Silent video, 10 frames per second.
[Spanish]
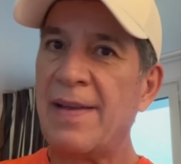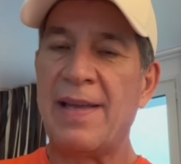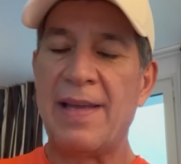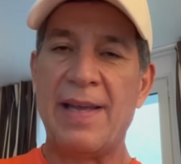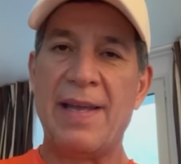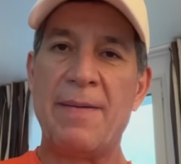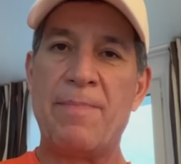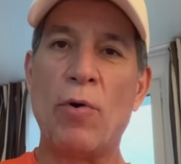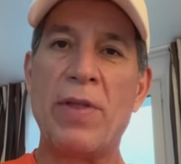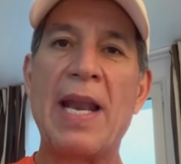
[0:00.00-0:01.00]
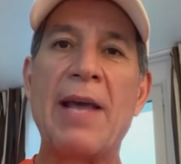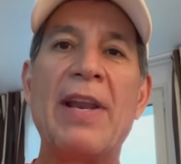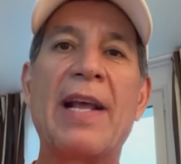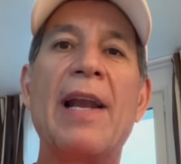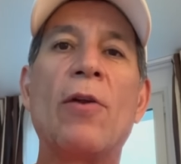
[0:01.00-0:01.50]
eh, podían
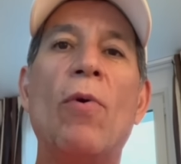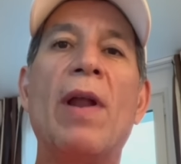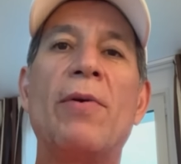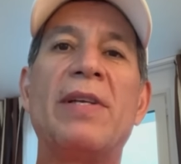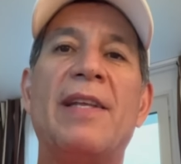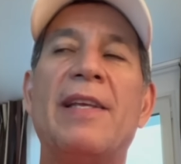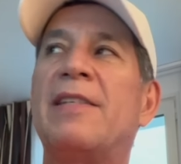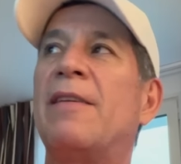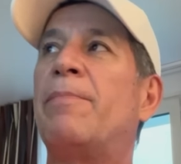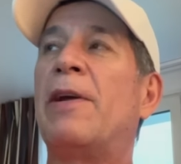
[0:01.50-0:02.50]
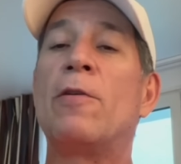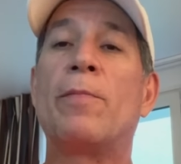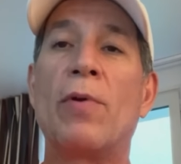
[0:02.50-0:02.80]
haber calculado este desempeño.